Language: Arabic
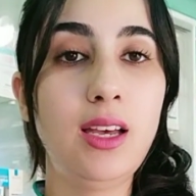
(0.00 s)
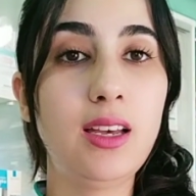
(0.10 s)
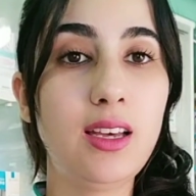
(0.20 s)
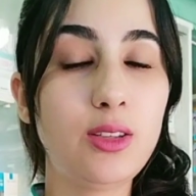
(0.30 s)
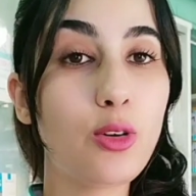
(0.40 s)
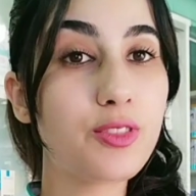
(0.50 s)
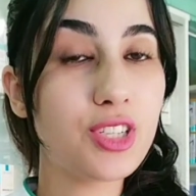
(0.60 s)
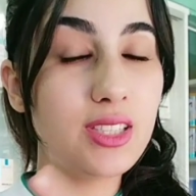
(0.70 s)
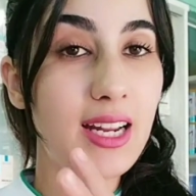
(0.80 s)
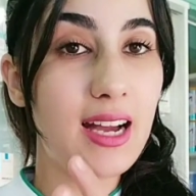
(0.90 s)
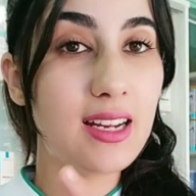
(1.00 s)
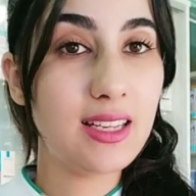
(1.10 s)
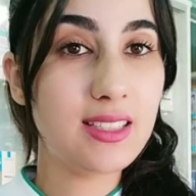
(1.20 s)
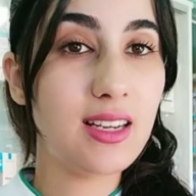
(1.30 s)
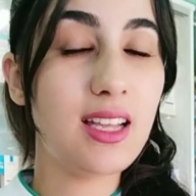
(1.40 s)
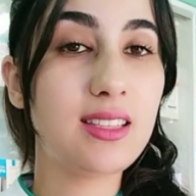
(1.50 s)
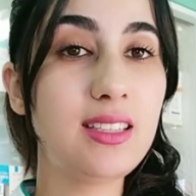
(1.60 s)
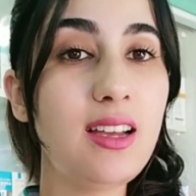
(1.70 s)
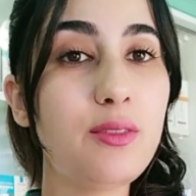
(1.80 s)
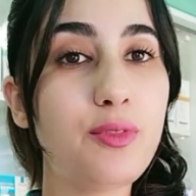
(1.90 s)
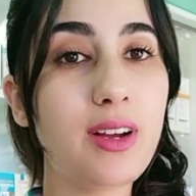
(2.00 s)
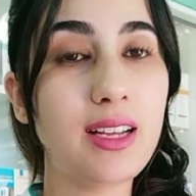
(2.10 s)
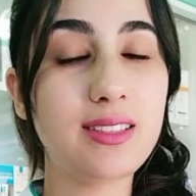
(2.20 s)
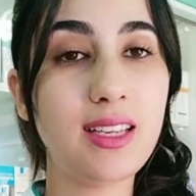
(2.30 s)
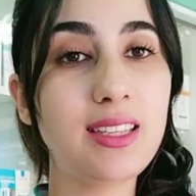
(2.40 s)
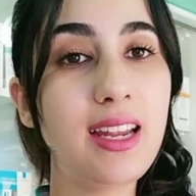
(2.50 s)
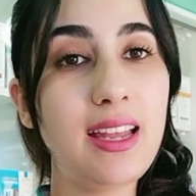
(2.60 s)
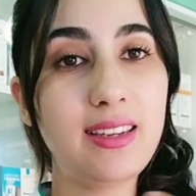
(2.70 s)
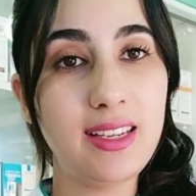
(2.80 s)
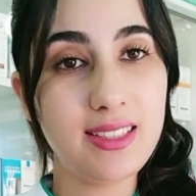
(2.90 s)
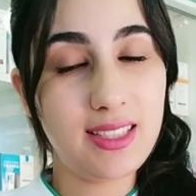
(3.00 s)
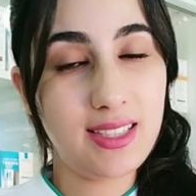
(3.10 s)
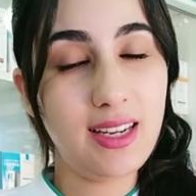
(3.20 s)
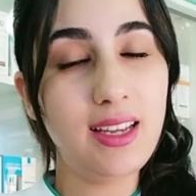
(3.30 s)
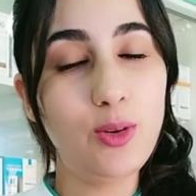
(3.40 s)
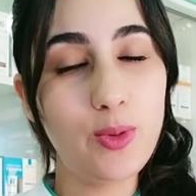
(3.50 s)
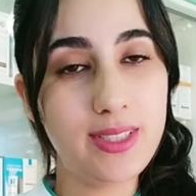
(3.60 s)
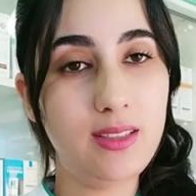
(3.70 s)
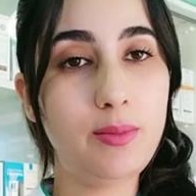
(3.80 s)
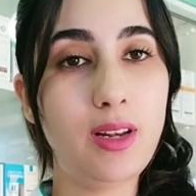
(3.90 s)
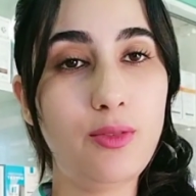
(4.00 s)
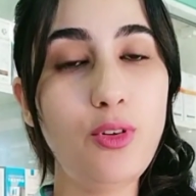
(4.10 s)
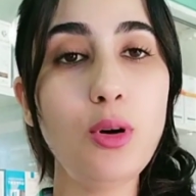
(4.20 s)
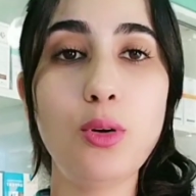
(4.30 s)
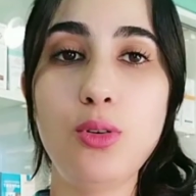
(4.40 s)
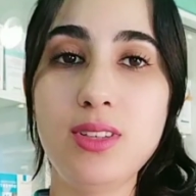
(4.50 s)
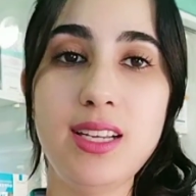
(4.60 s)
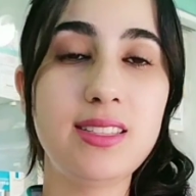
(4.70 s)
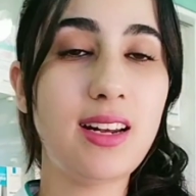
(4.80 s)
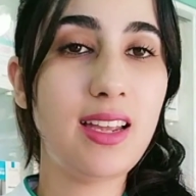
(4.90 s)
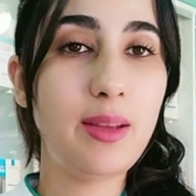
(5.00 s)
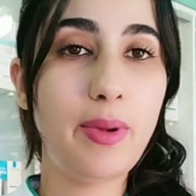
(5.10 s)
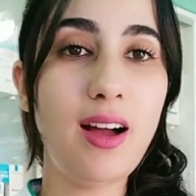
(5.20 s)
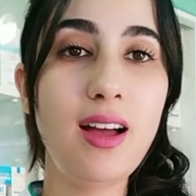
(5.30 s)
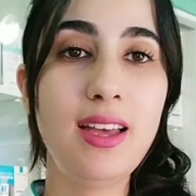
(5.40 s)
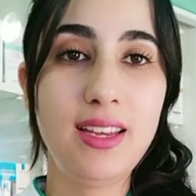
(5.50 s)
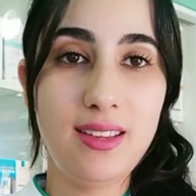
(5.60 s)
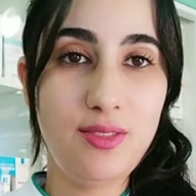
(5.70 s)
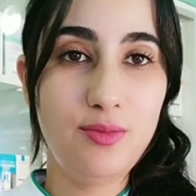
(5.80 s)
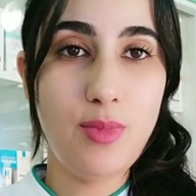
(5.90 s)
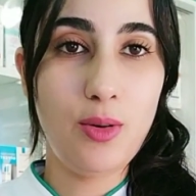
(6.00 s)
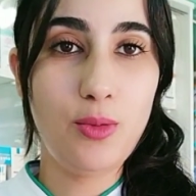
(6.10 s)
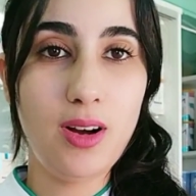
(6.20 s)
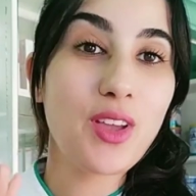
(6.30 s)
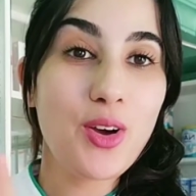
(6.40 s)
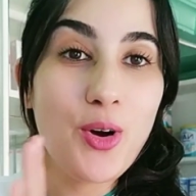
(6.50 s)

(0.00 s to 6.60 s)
آه، دونك فاش كديري حركات رياضيه فكتقدري انك تخسري الوزن من الفوق والتحت راه كيبقى كيف ما هو